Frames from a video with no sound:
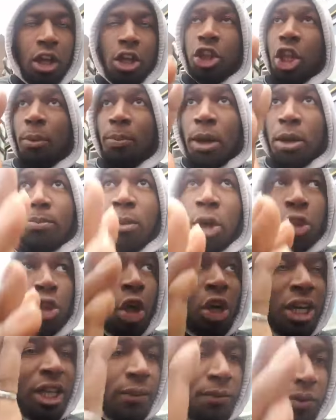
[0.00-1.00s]
Normalement,
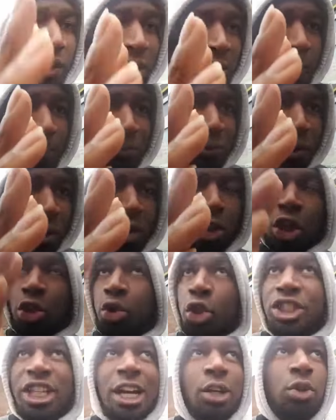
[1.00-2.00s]
dans les villes,
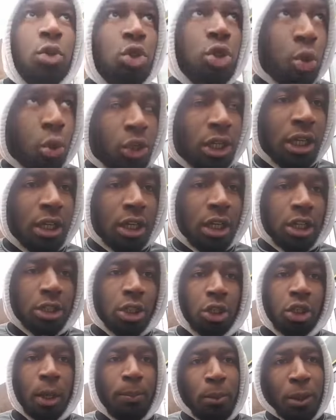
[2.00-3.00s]
lorsque ça construit,
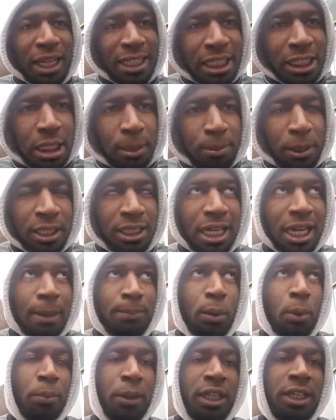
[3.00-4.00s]
ça soit pour l'accessibilité à la
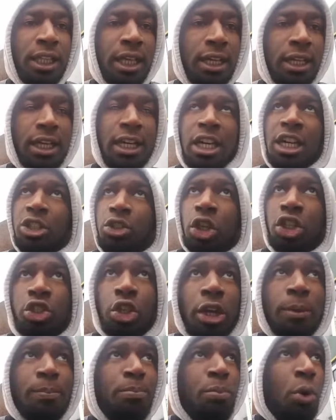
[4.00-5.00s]
propriété, ça
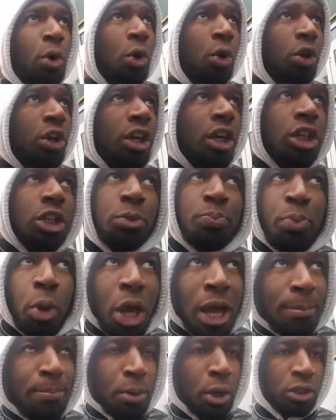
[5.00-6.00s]
soit pour
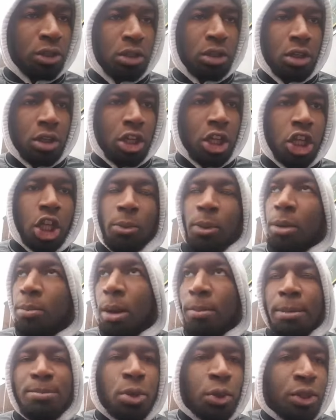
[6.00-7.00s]
peu importe.
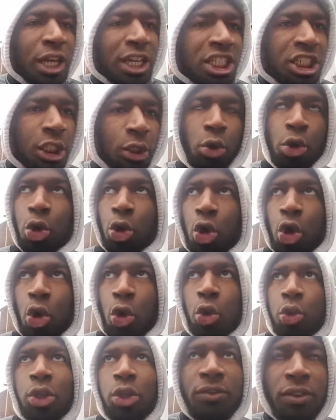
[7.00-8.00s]
Normalement, même si on a 0 euro,
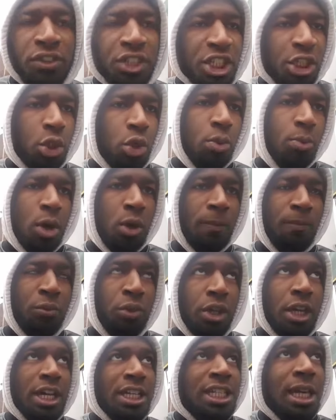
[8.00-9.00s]
on doit vivre dignement.
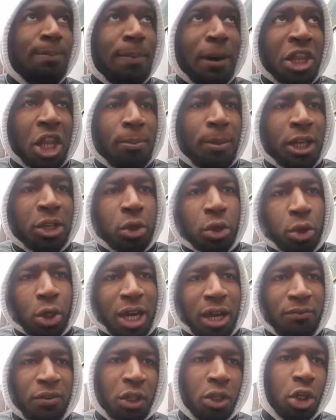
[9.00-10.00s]
C'est pas normal que dans
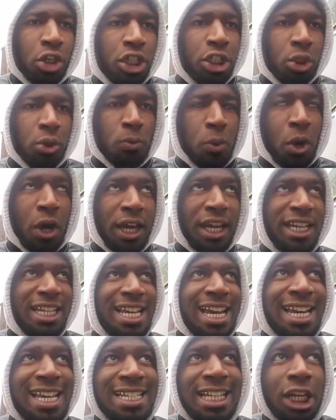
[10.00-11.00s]
la ville de sous bois il
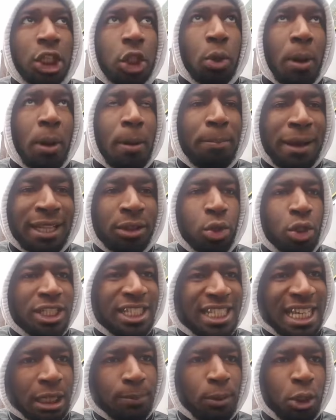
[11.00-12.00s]
y a exactement près de
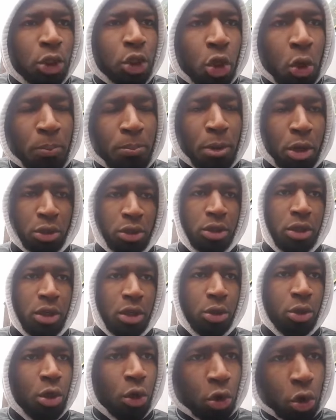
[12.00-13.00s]
5000 demandes
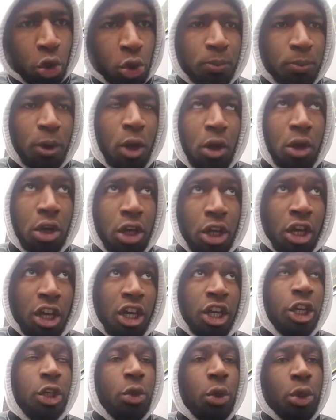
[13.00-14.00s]
de logement
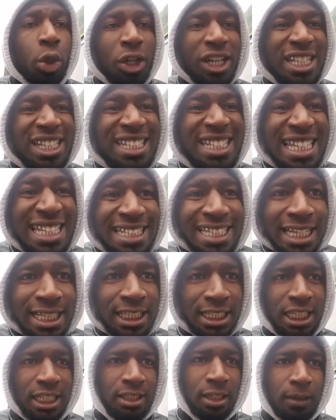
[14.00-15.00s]
et que dans les 17
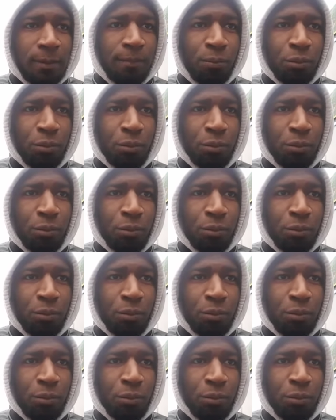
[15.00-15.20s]
sites,